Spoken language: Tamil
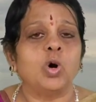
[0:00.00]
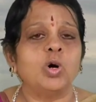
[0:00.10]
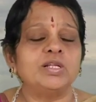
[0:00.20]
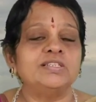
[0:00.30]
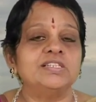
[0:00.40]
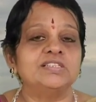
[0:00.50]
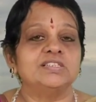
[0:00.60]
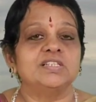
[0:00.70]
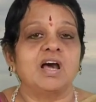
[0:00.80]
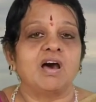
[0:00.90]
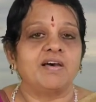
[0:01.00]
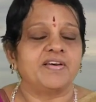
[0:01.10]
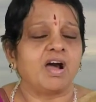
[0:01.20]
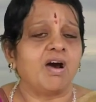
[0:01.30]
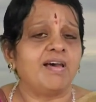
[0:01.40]
ஓர்ந்து
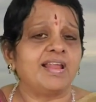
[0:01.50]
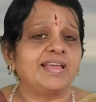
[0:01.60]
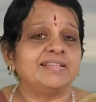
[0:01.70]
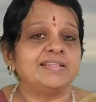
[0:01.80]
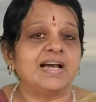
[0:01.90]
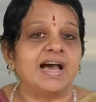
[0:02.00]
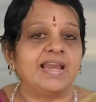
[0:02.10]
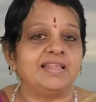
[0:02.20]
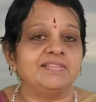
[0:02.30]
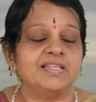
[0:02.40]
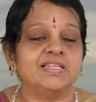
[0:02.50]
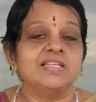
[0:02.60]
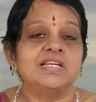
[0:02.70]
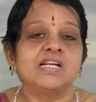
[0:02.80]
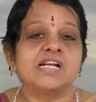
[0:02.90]
அதை ஆராய்ந்து அறிந்து
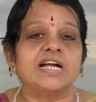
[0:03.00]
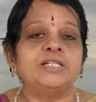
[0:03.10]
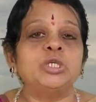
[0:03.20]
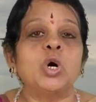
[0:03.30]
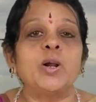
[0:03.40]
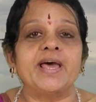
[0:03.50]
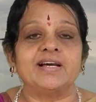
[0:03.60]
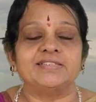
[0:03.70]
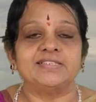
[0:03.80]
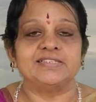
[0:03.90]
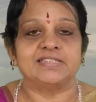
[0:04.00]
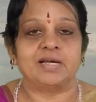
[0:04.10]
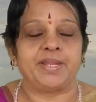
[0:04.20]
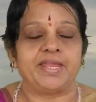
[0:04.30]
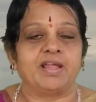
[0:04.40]
கண்ணோடாது
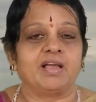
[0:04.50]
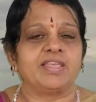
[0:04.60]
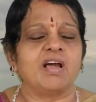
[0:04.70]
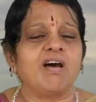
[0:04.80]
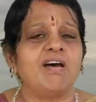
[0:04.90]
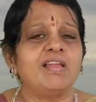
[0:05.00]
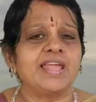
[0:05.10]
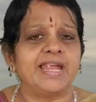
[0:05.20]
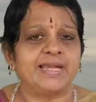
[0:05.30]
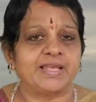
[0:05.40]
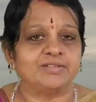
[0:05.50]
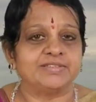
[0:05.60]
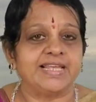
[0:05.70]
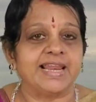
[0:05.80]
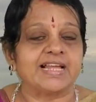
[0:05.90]
அப்படின்னா
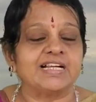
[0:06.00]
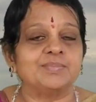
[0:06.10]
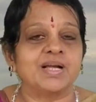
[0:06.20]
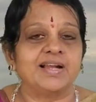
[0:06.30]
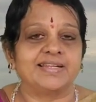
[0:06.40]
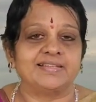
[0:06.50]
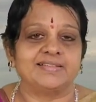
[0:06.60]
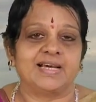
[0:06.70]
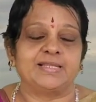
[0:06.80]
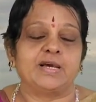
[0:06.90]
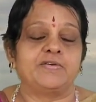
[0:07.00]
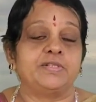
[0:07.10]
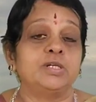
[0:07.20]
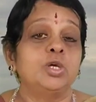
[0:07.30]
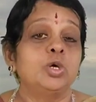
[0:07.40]
யாருக்கிட்டையும் இரக்கம் காட்டாது
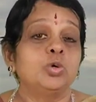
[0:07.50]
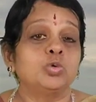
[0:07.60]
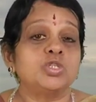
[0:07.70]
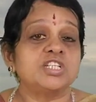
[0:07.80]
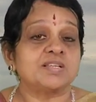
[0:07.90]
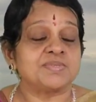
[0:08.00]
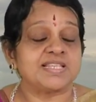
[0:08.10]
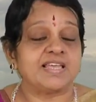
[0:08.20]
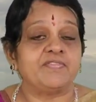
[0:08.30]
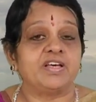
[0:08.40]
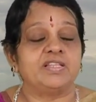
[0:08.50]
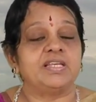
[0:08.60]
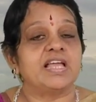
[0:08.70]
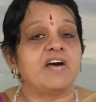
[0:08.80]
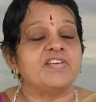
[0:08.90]
அதாவது குற்றம்
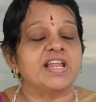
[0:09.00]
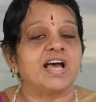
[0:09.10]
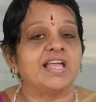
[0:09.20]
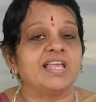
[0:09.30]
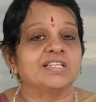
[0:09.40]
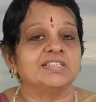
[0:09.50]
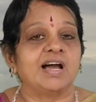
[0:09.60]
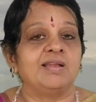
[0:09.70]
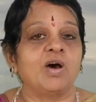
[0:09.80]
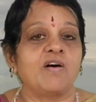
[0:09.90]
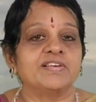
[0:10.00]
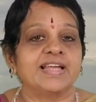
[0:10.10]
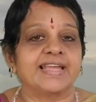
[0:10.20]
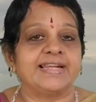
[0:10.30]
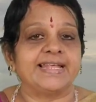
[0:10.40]
செய்வது எவராக இருந்தாலும்
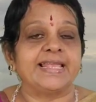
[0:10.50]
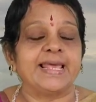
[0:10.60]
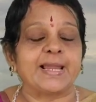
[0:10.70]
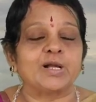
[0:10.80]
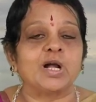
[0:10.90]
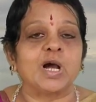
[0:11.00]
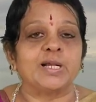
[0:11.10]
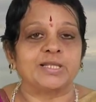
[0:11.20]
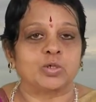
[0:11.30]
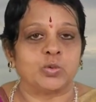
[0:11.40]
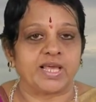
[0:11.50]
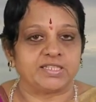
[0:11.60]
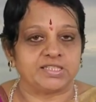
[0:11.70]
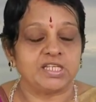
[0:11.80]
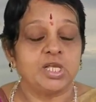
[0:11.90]
அவங்கக்கிட்ட இரக்கம்
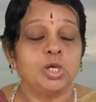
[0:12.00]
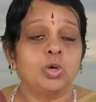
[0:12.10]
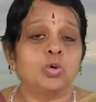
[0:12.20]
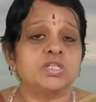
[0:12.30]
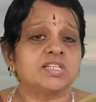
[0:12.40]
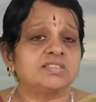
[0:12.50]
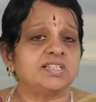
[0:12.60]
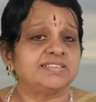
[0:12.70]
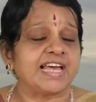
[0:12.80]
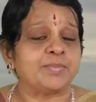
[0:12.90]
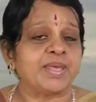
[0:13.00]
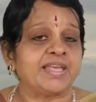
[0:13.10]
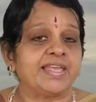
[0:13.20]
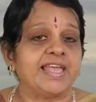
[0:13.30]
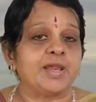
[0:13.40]
காட்டக்கூடாது குற்றத்தின்
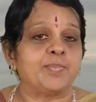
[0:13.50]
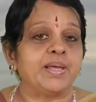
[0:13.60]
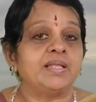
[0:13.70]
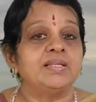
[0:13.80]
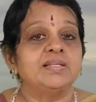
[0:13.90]
தன்மைக்கு ஏற்ப